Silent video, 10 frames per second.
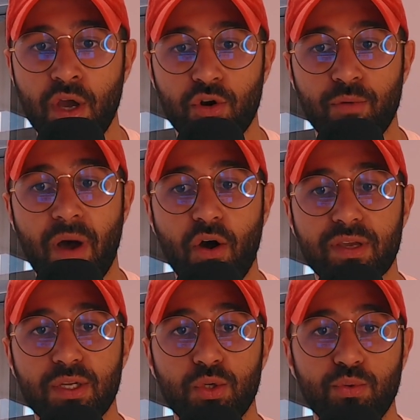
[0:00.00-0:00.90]
Le
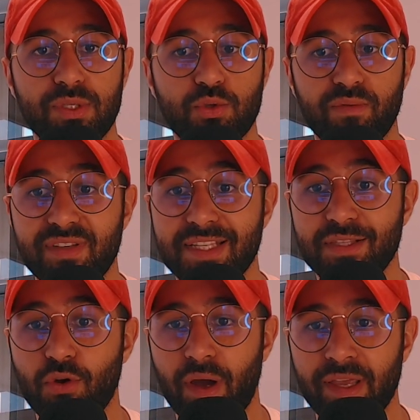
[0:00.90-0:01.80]
Maroc, il lui suffisait
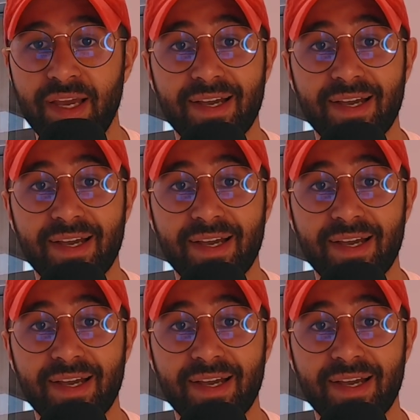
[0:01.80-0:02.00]
de rien,